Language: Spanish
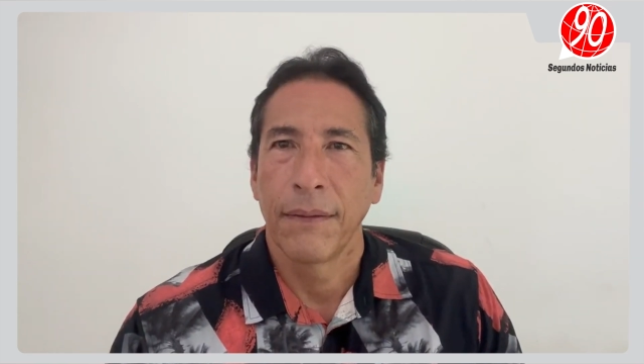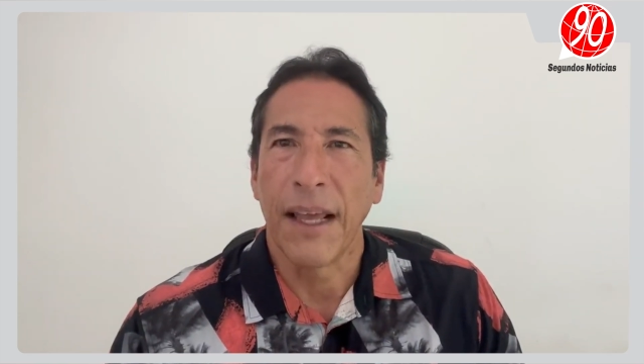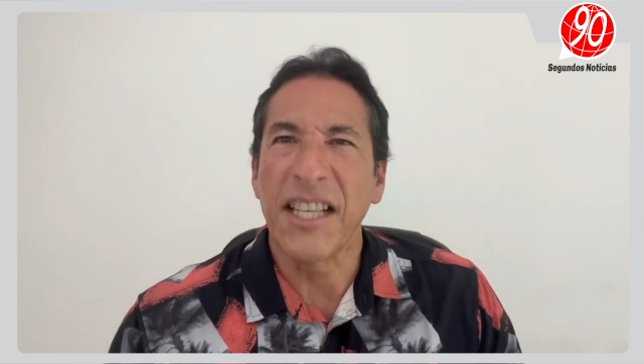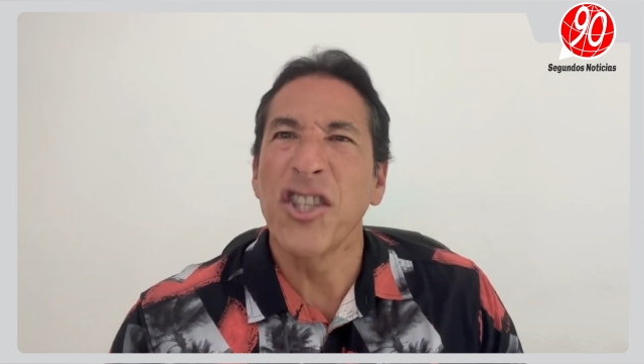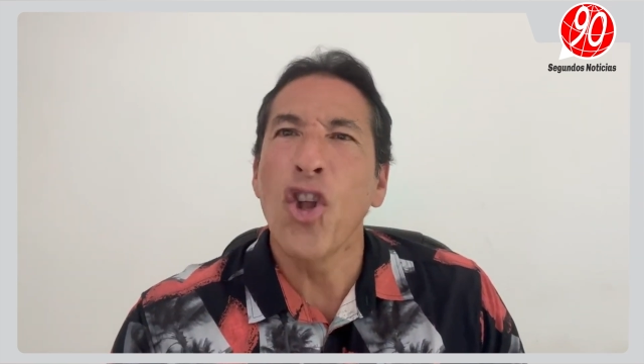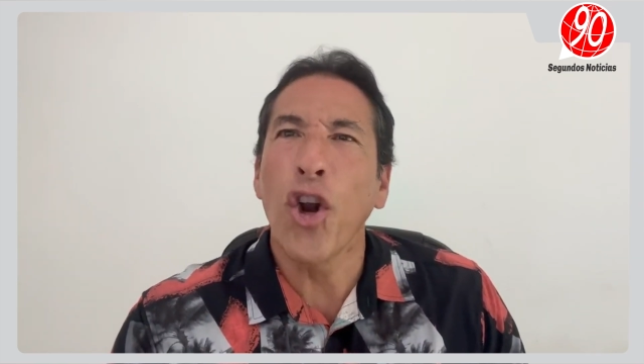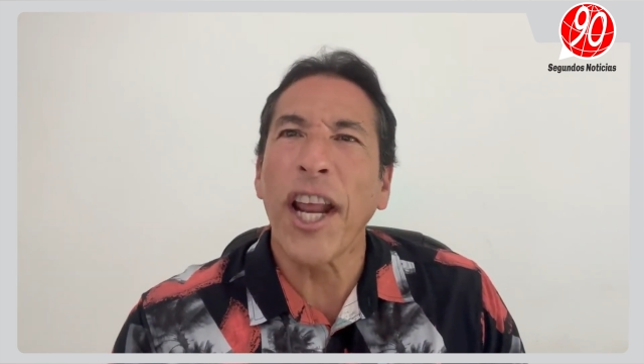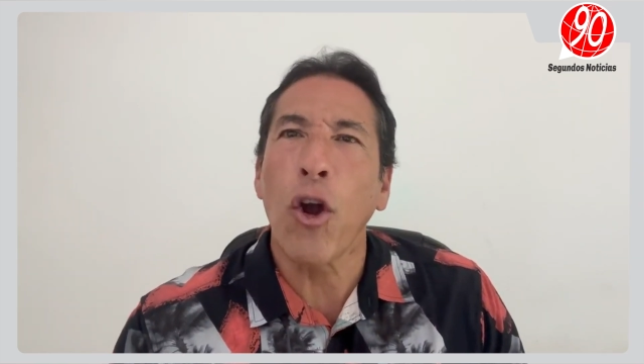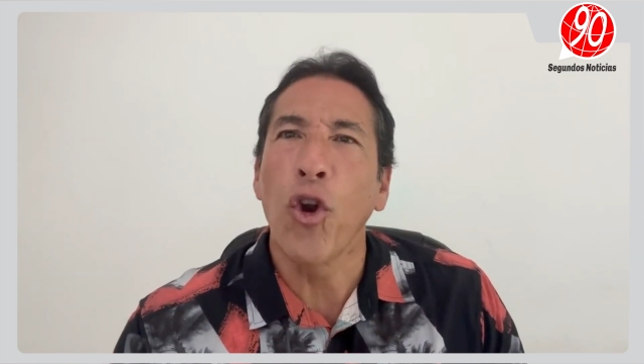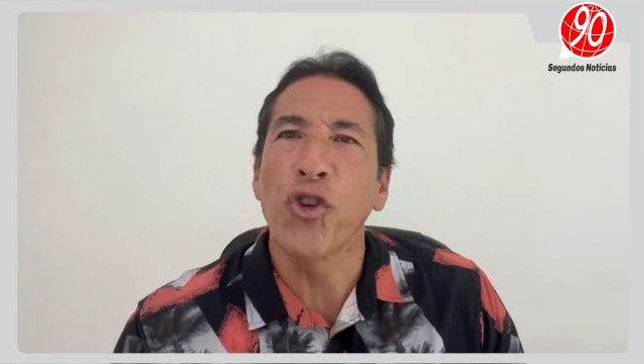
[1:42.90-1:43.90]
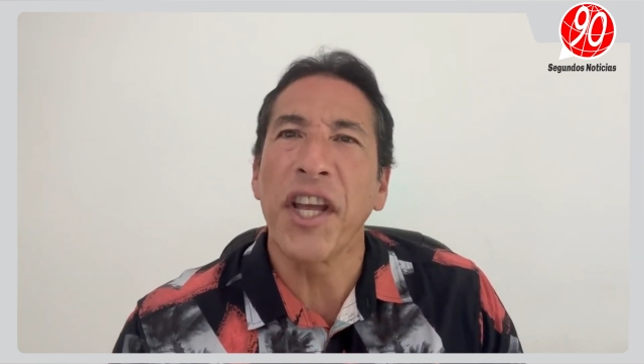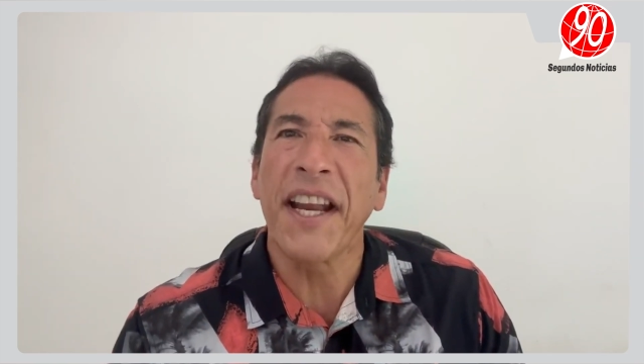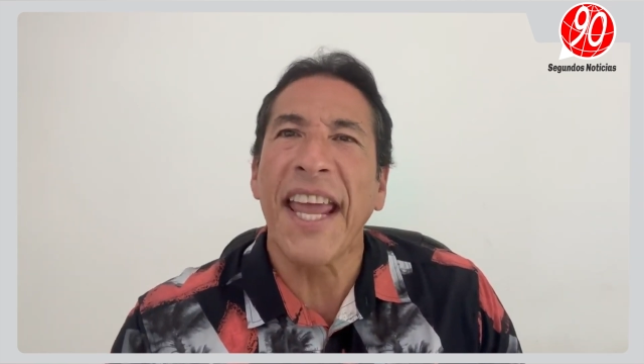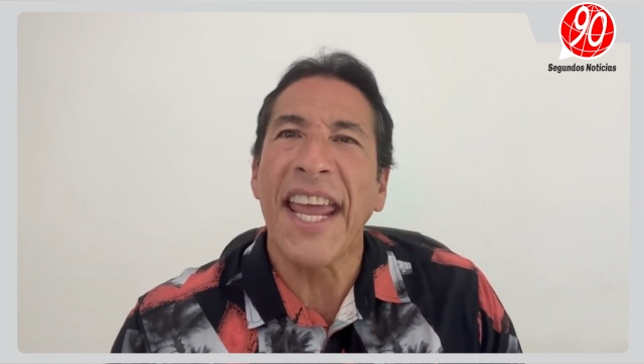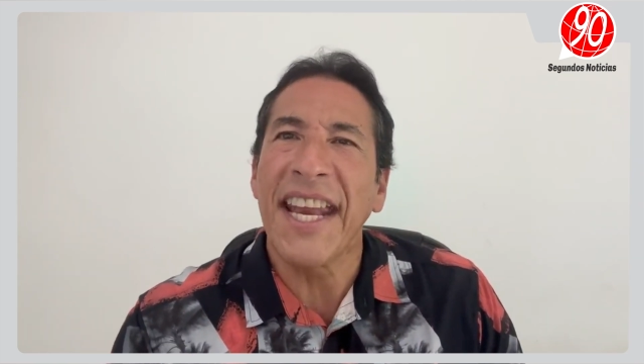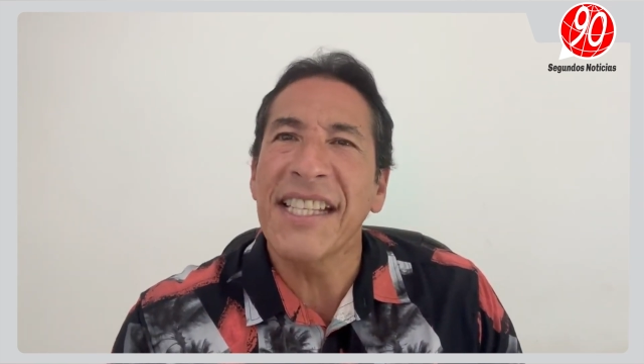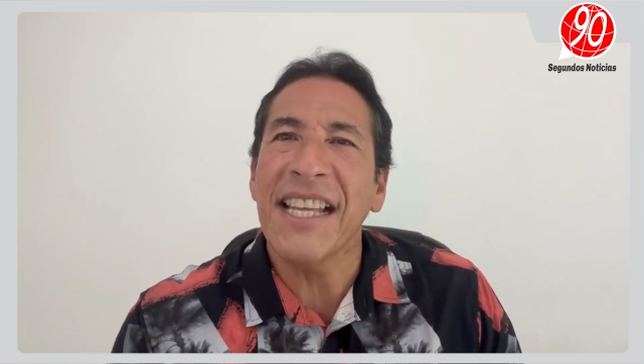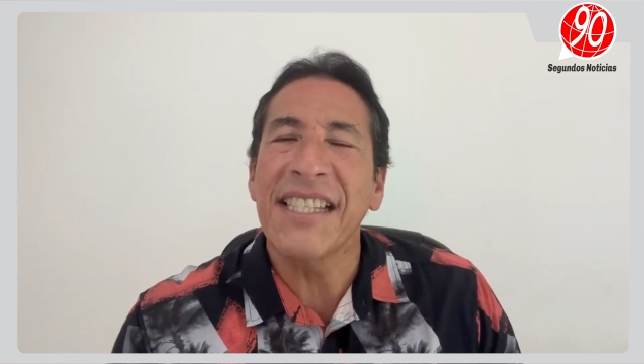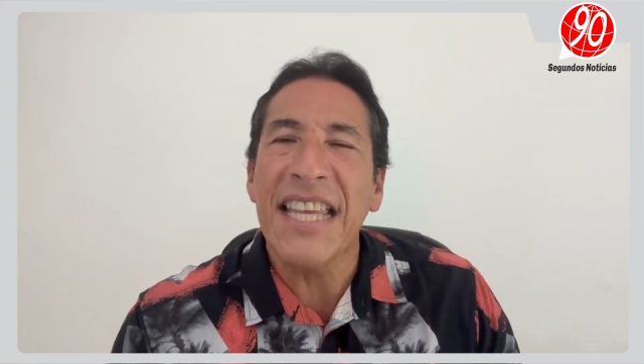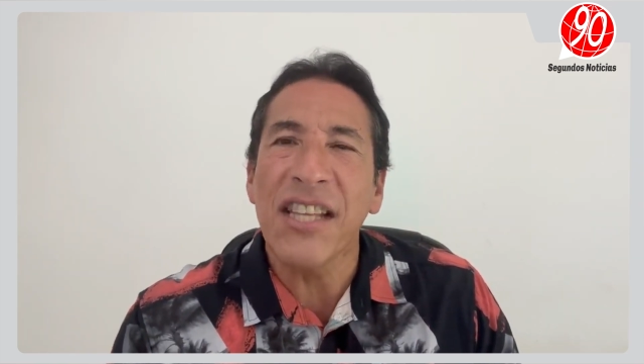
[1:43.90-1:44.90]
es no reconocer que en
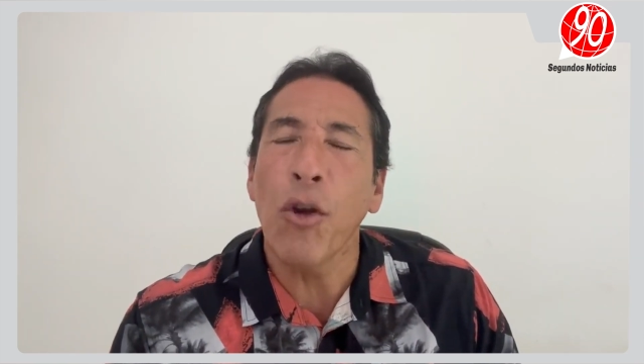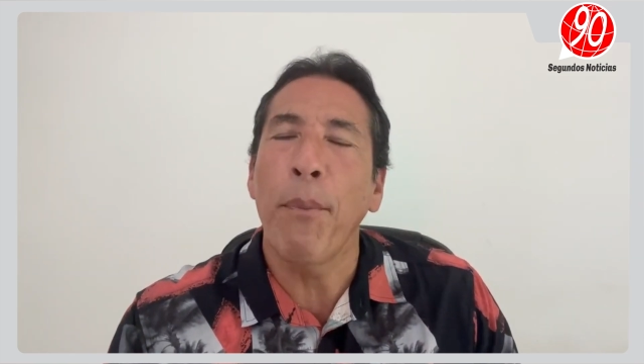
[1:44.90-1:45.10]
esas 10